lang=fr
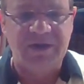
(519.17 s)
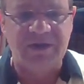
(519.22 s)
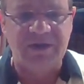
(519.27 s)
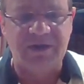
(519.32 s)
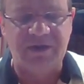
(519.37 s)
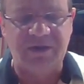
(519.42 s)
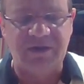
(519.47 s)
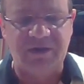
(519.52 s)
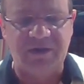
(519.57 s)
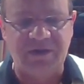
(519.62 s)

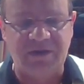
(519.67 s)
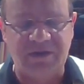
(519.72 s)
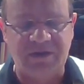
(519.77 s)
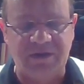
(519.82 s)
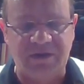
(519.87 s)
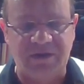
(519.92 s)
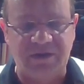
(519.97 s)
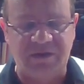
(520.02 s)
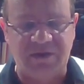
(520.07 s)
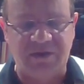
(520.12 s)

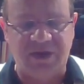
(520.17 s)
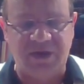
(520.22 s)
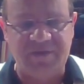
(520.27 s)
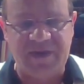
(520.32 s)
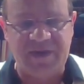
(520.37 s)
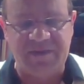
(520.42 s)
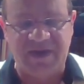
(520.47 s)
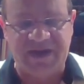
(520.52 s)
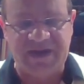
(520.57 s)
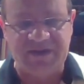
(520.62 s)
euh, comme il y
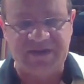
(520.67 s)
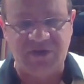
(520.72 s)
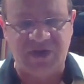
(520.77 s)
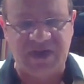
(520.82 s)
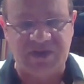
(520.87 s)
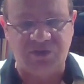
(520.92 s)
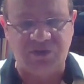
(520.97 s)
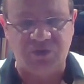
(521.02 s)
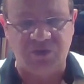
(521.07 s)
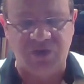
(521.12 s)
a marqué dans
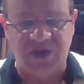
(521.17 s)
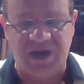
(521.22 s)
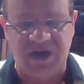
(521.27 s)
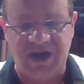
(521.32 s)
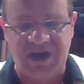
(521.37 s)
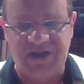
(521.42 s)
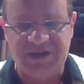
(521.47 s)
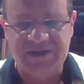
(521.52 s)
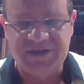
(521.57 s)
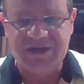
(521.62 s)
la
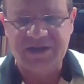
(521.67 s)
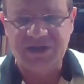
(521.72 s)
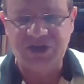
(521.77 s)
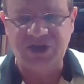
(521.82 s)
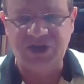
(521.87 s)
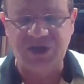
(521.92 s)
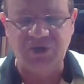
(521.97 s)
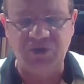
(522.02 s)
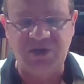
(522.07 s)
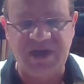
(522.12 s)
Torah,
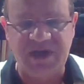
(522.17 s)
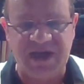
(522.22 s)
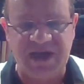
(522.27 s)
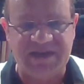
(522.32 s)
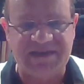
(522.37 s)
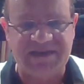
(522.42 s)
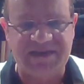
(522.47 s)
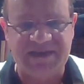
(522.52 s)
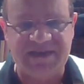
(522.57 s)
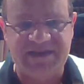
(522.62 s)
Shelo
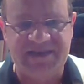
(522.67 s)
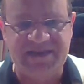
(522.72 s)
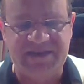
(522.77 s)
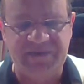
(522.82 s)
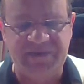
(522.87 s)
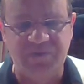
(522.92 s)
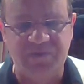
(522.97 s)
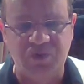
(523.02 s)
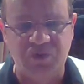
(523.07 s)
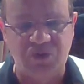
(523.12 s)
Yaase
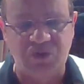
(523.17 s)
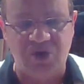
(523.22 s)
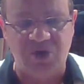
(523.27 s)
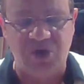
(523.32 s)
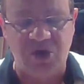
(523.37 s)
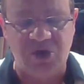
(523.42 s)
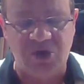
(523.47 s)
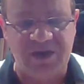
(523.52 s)
Diburo